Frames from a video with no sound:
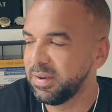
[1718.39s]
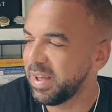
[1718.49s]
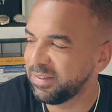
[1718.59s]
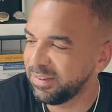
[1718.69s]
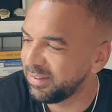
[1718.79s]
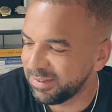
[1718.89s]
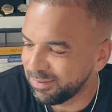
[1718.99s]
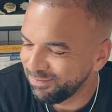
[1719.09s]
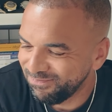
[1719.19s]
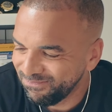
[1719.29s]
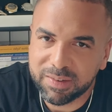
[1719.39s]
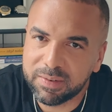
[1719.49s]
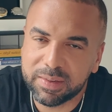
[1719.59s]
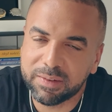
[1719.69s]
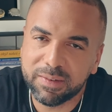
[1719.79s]
Das ist, das
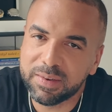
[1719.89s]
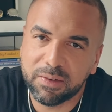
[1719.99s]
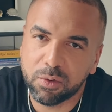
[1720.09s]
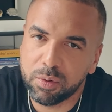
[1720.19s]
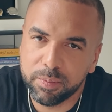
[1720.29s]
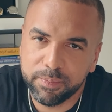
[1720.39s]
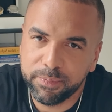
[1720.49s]
ist, das ist nicht so.